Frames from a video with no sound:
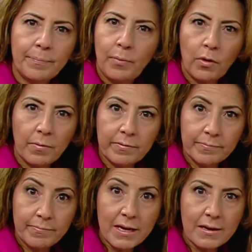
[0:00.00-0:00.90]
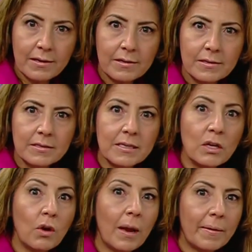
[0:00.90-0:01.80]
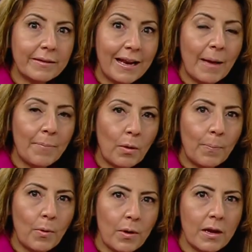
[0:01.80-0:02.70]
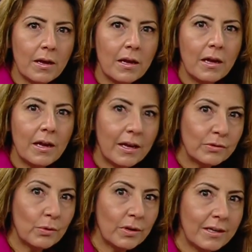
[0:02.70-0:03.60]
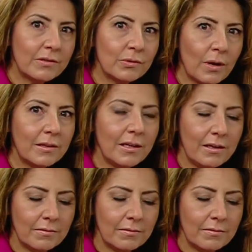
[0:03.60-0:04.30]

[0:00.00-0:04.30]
por mí, sino la, te la propone Jesucristo a ti.